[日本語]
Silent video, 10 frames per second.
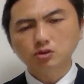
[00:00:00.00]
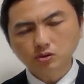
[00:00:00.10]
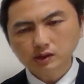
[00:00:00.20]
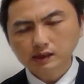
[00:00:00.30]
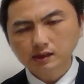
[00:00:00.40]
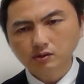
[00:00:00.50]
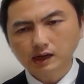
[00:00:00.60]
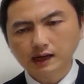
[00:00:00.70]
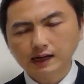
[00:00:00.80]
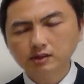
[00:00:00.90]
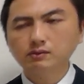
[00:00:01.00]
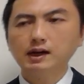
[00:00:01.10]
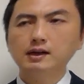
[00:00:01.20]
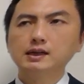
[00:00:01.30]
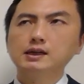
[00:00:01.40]
情報だったりとか、あと
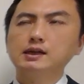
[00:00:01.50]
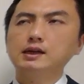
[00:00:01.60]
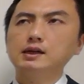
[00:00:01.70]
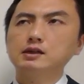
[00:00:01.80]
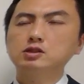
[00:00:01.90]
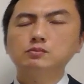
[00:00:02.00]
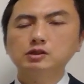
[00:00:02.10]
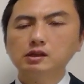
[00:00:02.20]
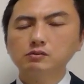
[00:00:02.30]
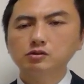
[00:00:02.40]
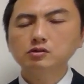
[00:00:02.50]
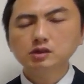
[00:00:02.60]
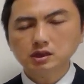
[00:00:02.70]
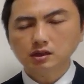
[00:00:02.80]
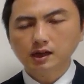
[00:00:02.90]
は、質問なども
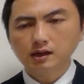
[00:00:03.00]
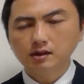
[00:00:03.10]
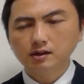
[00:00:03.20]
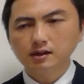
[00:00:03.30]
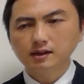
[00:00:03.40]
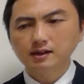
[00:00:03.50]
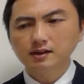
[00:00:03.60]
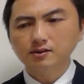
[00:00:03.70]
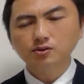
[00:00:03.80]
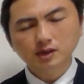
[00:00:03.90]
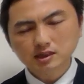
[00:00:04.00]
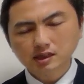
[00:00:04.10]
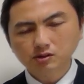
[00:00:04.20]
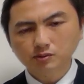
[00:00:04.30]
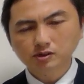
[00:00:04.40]
随時、お受けし
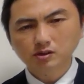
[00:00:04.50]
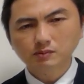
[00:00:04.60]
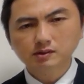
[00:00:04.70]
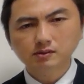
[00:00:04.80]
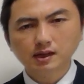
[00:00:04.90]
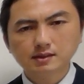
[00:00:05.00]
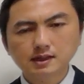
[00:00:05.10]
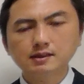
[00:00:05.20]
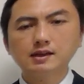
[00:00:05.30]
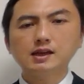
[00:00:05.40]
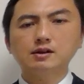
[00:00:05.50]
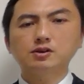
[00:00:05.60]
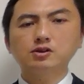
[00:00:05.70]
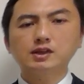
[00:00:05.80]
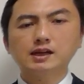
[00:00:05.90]
たいと思っておりますので、ぜひぜひご
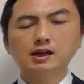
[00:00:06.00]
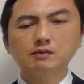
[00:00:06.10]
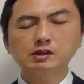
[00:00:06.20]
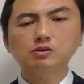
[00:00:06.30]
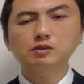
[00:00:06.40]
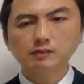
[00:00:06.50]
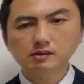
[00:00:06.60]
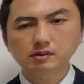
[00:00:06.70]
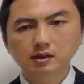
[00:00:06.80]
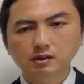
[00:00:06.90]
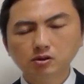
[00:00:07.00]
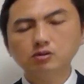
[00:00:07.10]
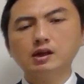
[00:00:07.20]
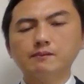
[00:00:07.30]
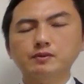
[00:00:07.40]
利用いただければと思います。という
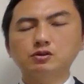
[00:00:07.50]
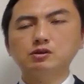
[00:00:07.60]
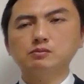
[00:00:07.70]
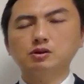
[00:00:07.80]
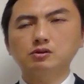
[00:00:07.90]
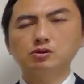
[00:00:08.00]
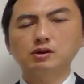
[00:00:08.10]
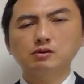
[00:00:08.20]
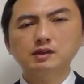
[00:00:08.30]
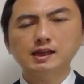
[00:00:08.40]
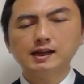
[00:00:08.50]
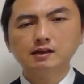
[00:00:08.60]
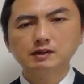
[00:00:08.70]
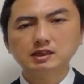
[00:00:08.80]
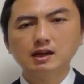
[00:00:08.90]
ことで、本日も動画を見ていただ
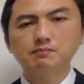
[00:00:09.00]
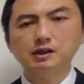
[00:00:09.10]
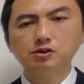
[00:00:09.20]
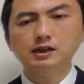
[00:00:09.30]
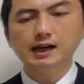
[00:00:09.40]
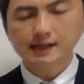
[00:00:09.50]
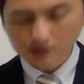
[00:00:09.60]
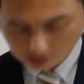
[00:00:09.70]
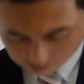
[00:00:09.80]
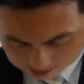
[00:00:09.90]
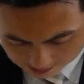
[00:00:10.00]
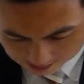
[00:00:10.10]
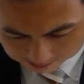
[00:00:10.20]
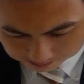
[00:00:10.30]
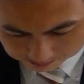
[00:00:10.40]
きまして、誠にありがとうございまし
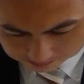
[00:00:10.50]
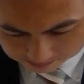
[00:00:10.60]
た。